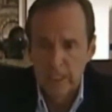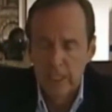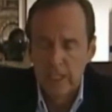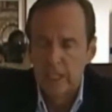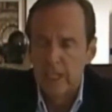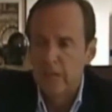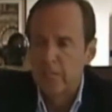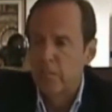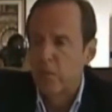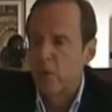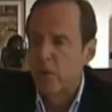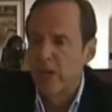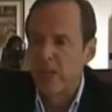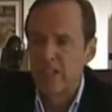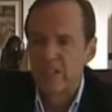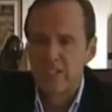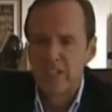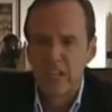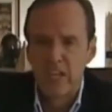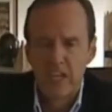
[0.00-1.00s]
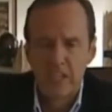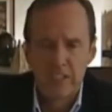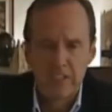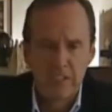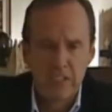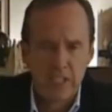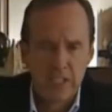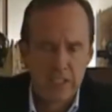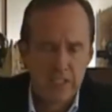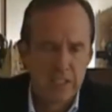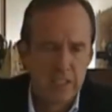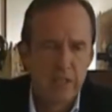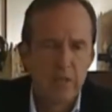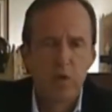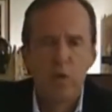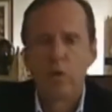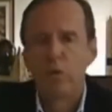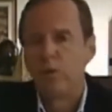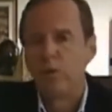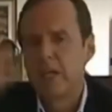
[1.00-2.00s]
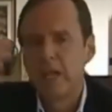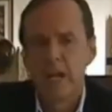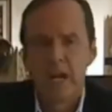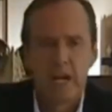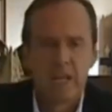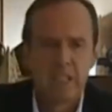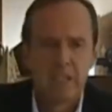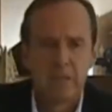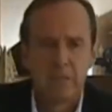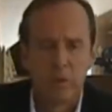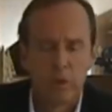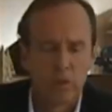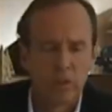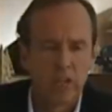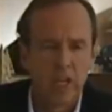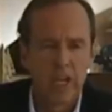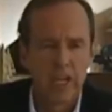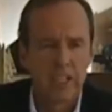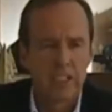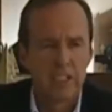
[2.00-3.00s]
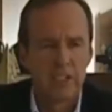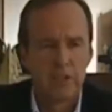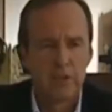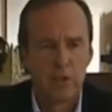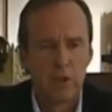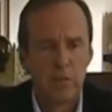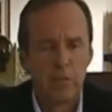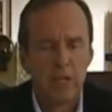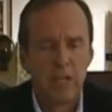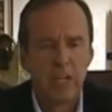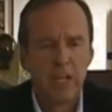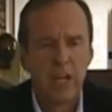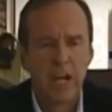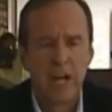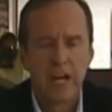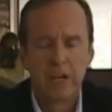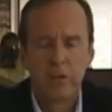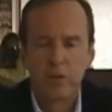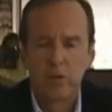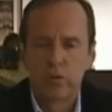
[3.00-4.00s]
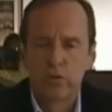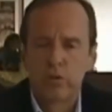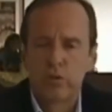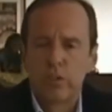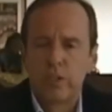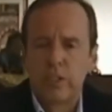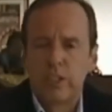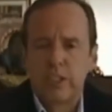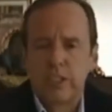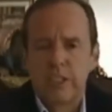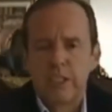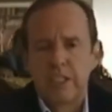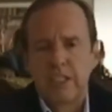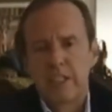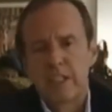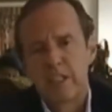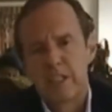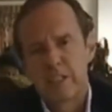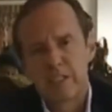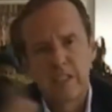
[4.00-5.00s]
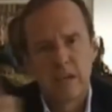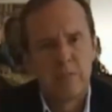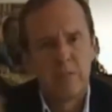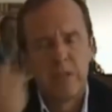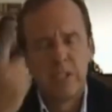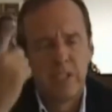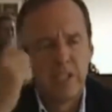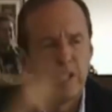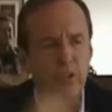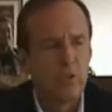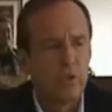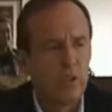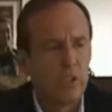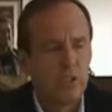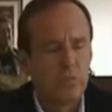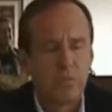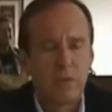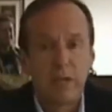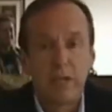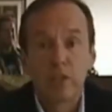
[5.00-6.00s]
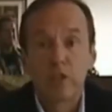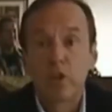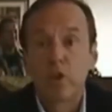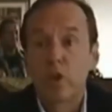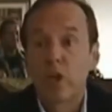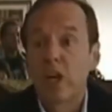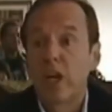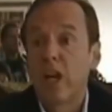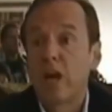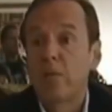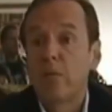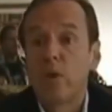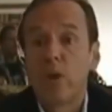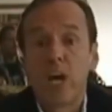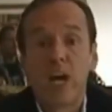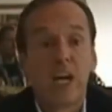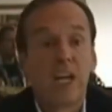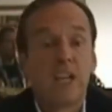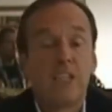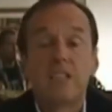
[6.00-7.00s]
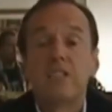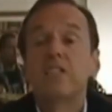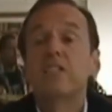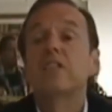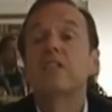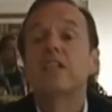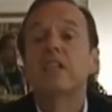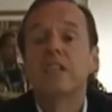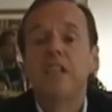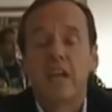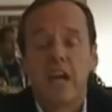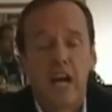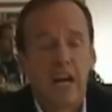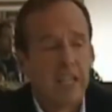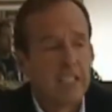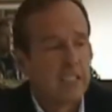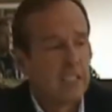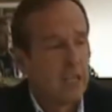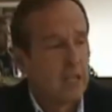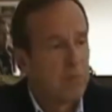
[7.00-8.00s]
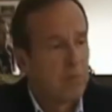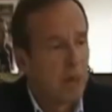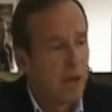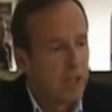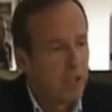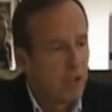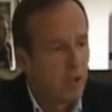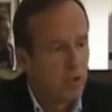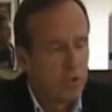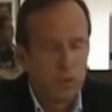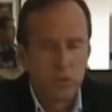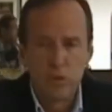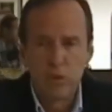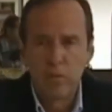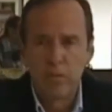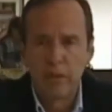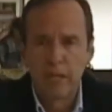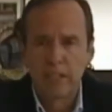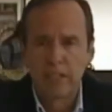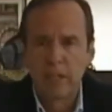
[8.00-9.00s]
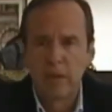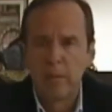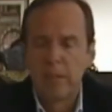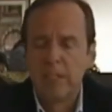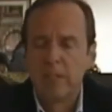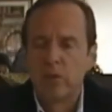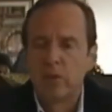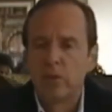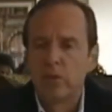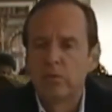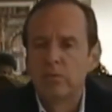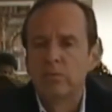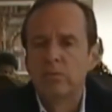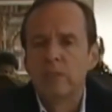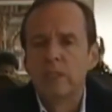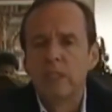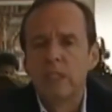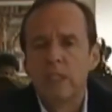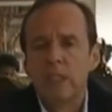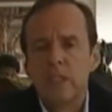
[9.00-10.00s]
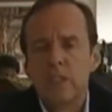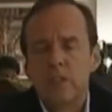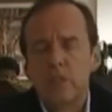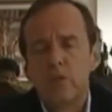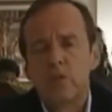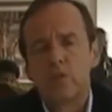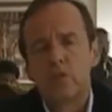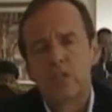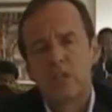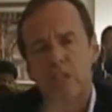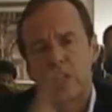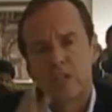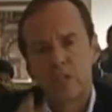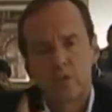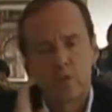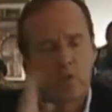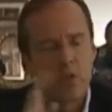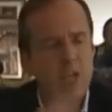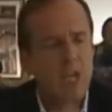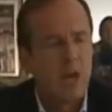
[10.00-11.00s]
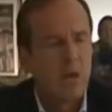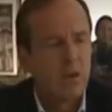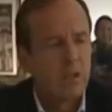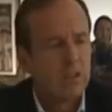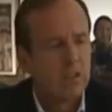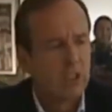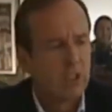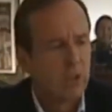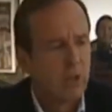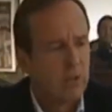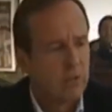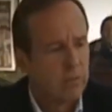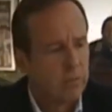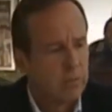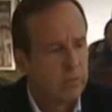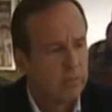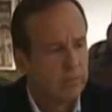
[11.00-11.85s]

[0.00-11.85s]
que le pone exigencias, que lo obliga a deportar a centroamericanos, que le está metiendo inspectores laborales hasta el baño de su departamento, y usted arrodillado ante Trump,